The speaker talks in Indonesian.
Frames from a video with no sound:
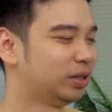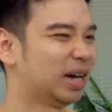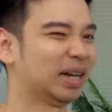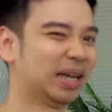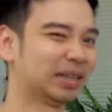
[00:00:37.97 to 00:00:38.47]

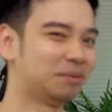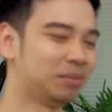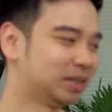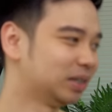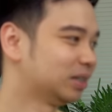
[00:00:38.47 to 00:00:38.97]
ya kelihatan
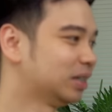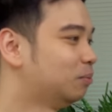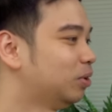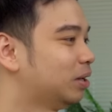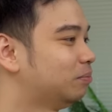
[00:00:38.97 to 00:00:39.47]
bezelless nggak
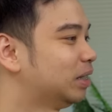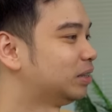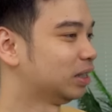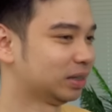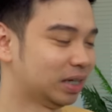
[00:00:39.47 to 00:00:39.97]
mungkin
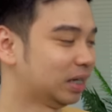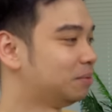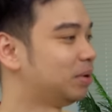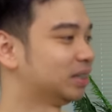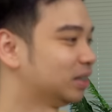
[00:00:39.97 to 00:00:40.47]
bezelless nggak
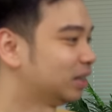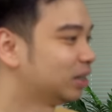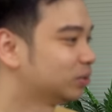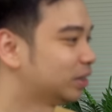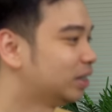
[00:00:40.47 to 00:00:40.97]
ada bezel
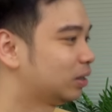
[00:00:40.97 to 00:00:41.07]
gitu sih.